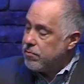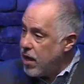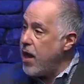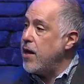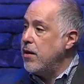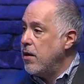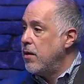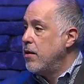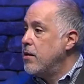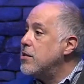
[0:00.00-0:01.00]
hey,
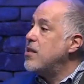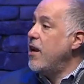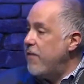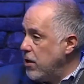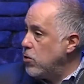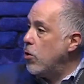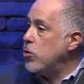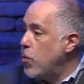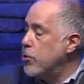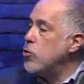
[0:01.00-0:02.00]
se levantó,
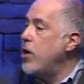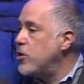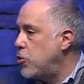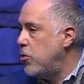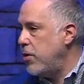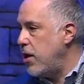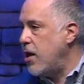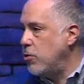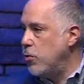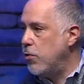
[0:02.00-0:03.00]
tomó su lecho y
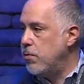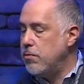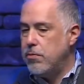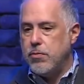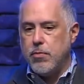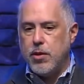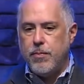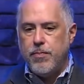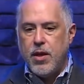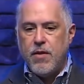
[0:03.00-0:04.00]
anduvo.
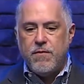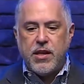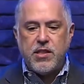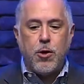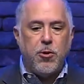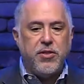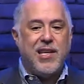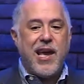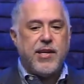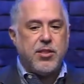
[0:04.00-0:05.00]
Versículo
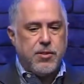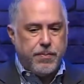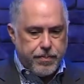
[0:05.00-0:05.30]
10.